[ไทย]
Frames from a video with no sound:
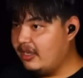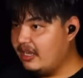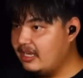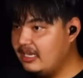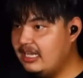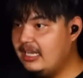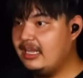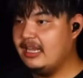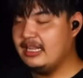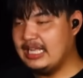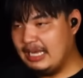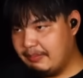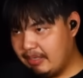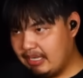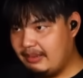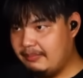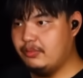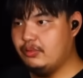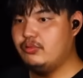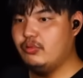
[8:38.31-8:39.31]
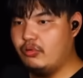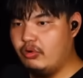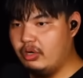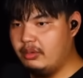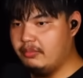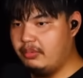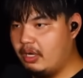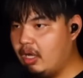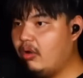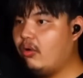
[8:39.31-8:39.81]
ก็เห็นดีเห็นงามไปกับทุ
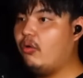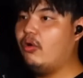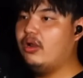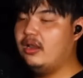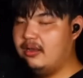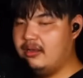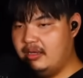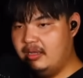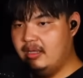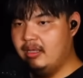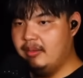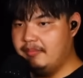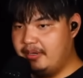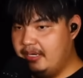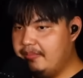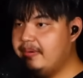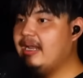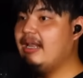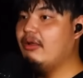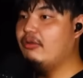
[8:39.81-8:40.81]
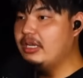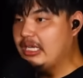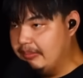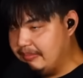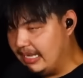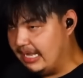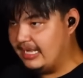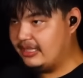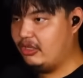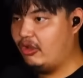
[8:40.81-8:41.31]
กๆคน เพราะคนเพื่อนๆเรา
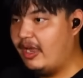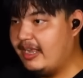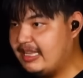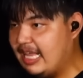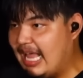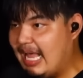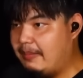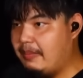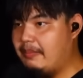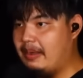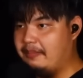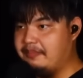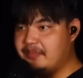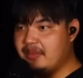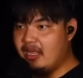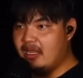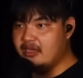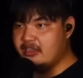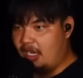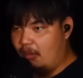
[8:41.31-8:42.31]
ลืมง่าย ต่อให้ท่ามแบบ